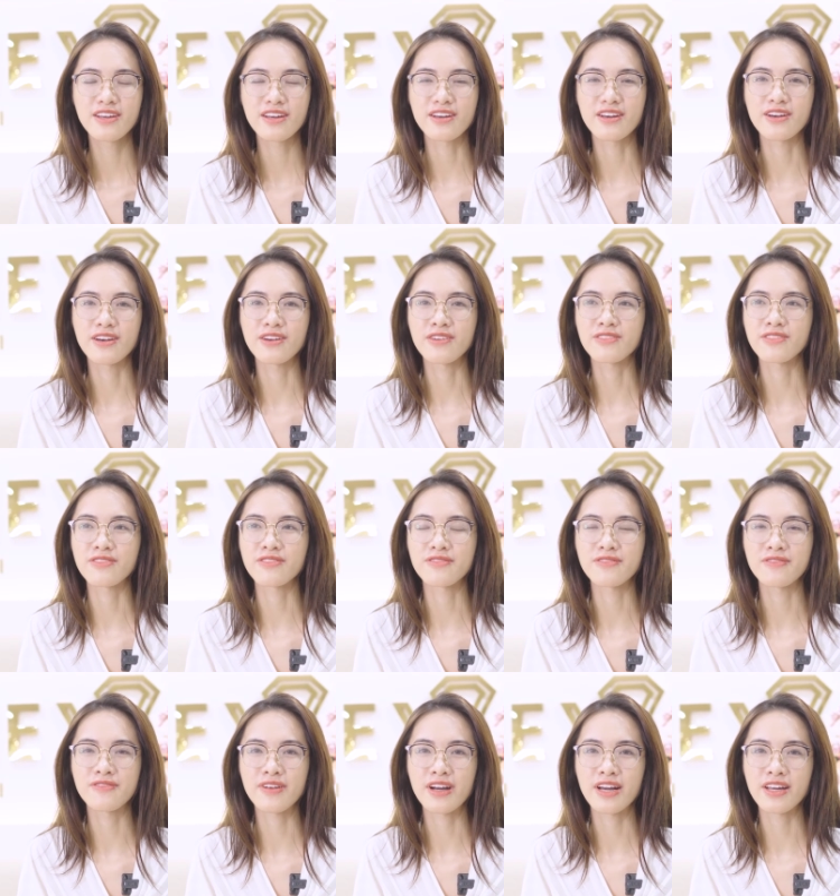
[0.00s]
à,
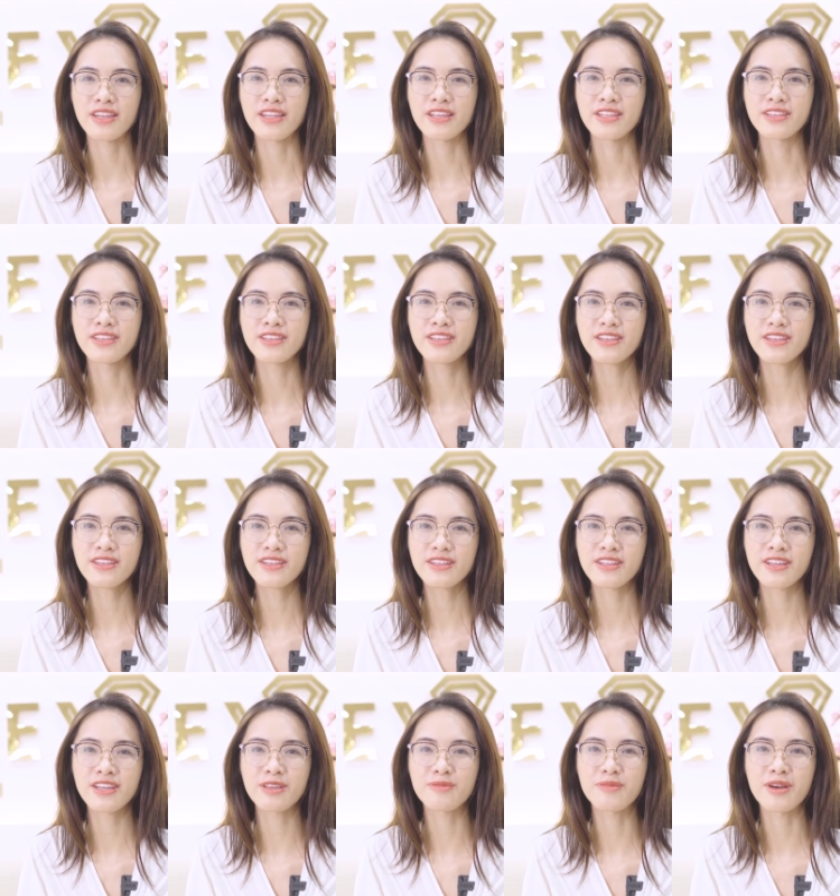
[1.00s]
à, đến
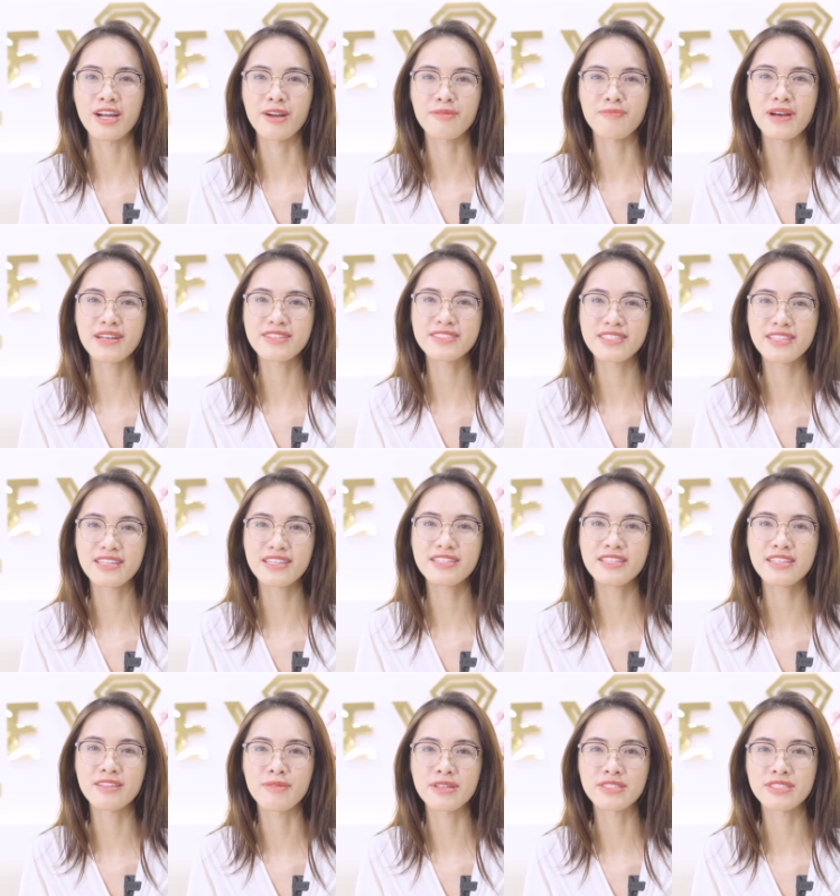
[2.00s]
khi mà gặp bác sĩ
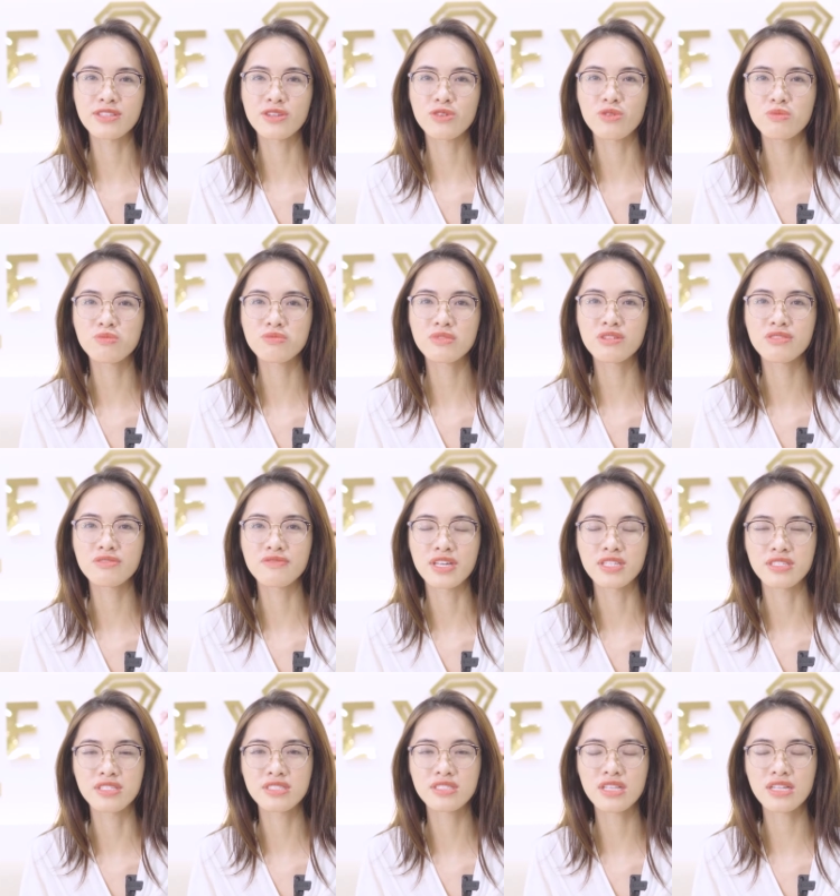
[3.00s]
thì bác sĩ cũng tư
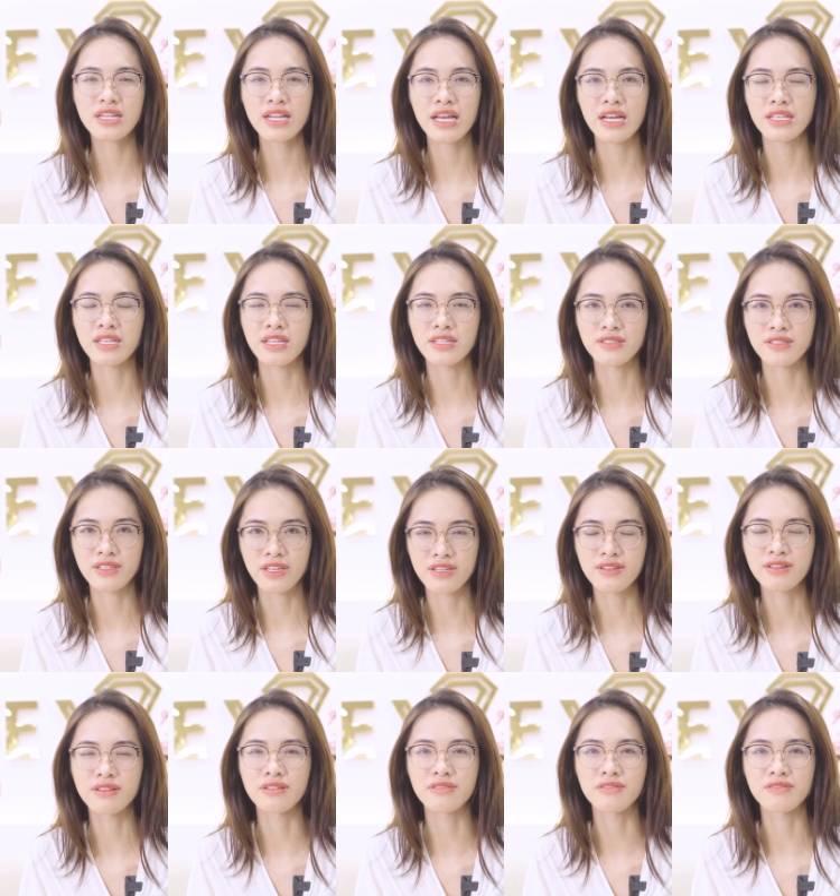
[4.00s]
vấn rất là nhiệt
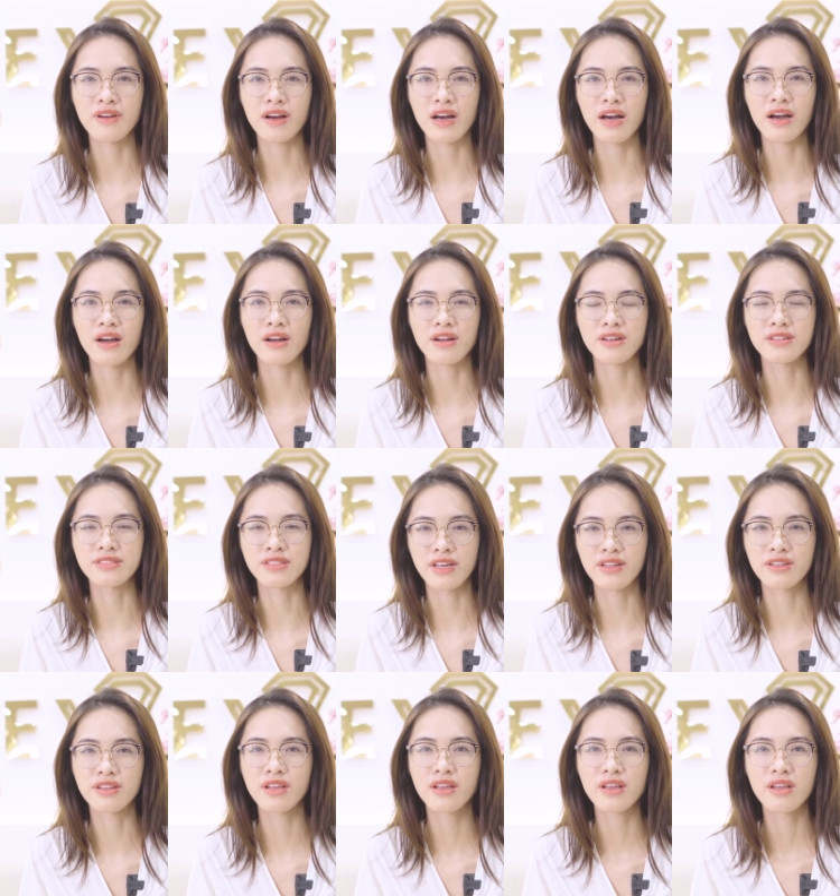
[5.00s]
tình và cẩn
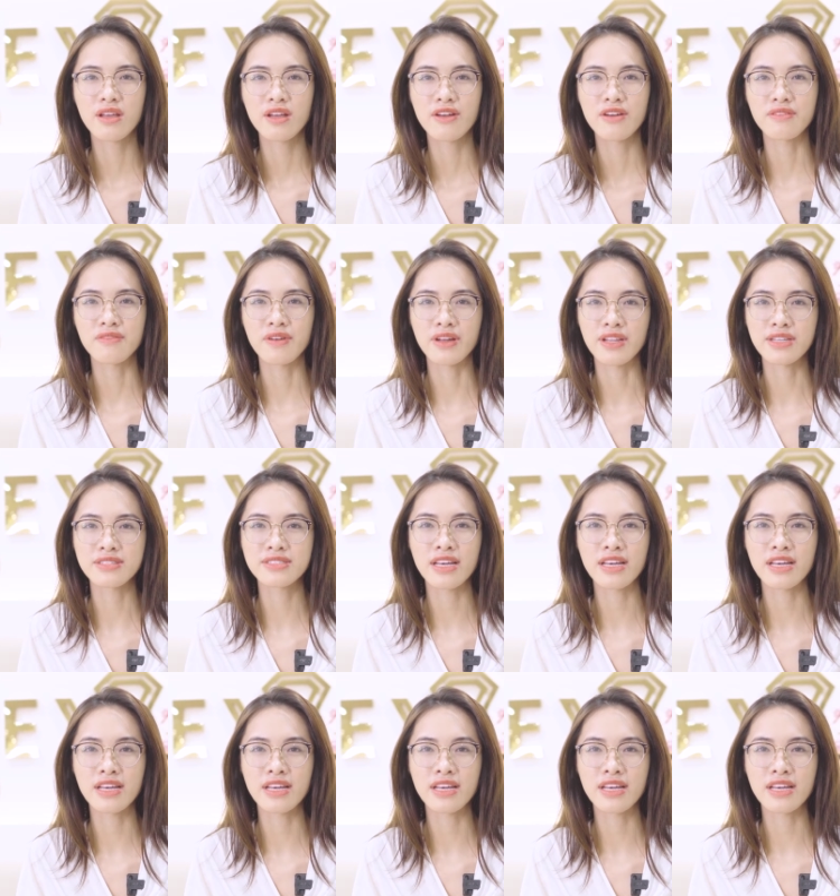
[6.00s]
thận và đã